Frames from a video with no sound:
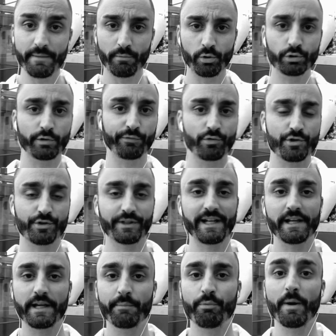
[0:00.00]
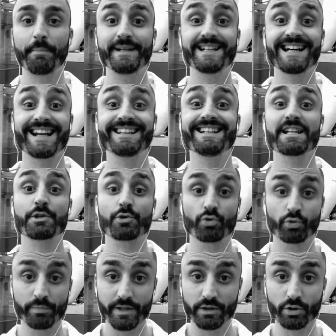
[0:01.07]
molto funzionale che puoi applicare da
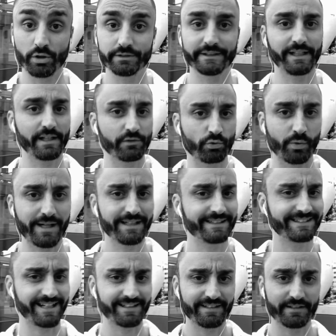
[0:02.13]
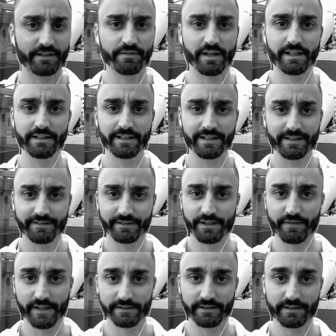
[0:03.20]
subito nella tua trattativa di
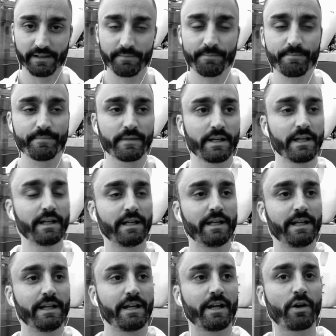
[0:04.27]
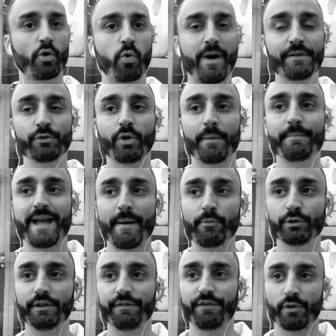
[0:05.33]
vendita. Quando abbiamo
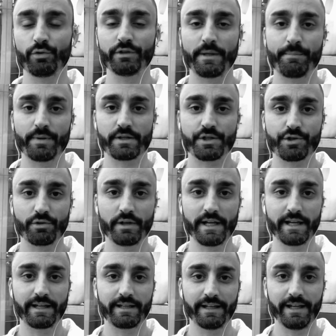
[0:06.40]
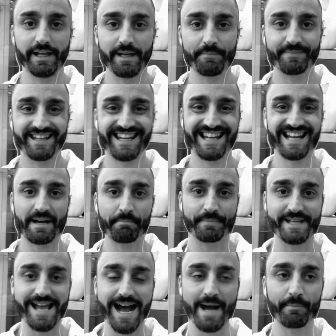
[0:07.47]
di fronte persone che
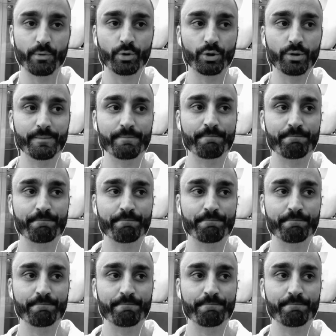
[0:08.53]
capiamo